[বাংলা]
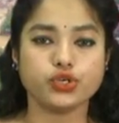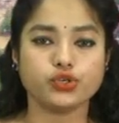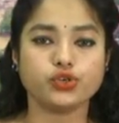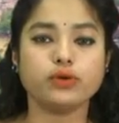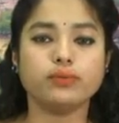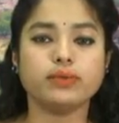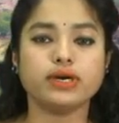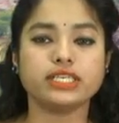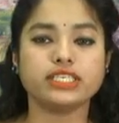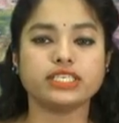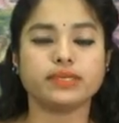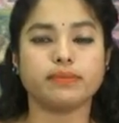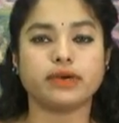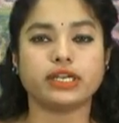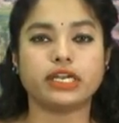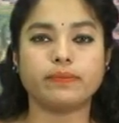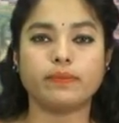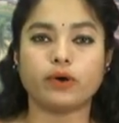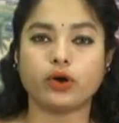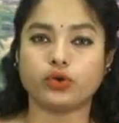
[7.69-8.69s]
সোমবার
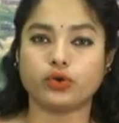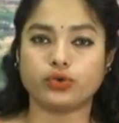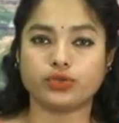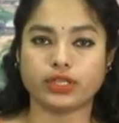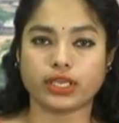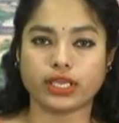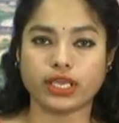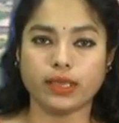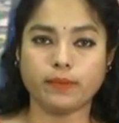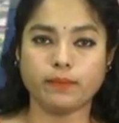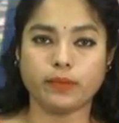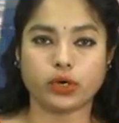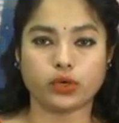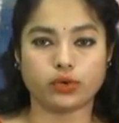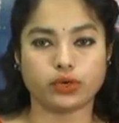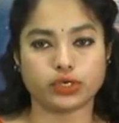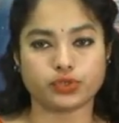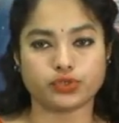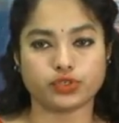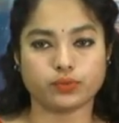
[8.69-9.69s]
চেম্বারের পক্ষ থেকে
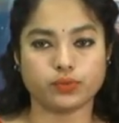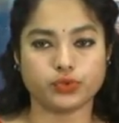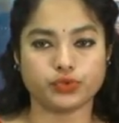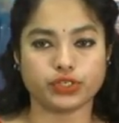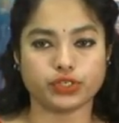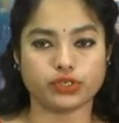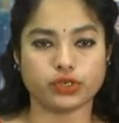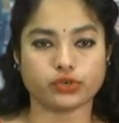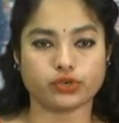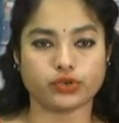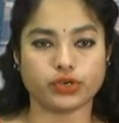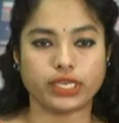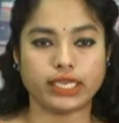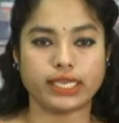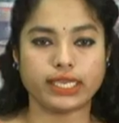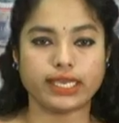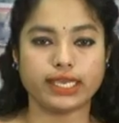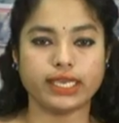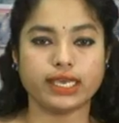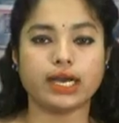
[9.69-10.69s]
পররাষ্ট্রমন্ত্রী ডক্টর
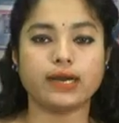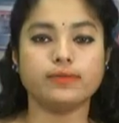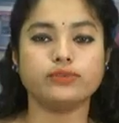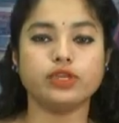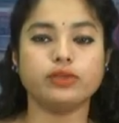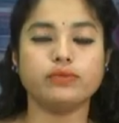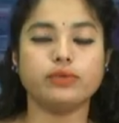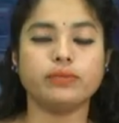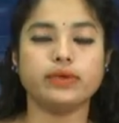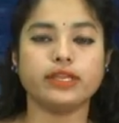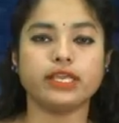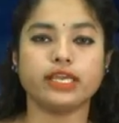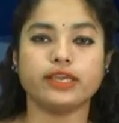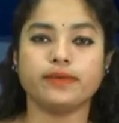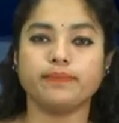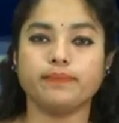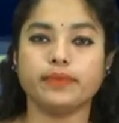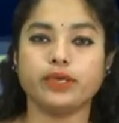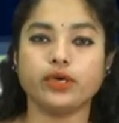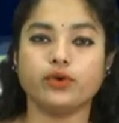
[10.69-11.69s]
এ কে আব্দুল মোমেন
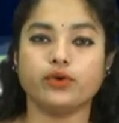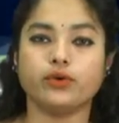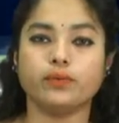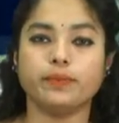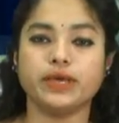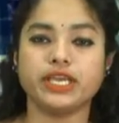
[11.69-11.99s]
এমপি ও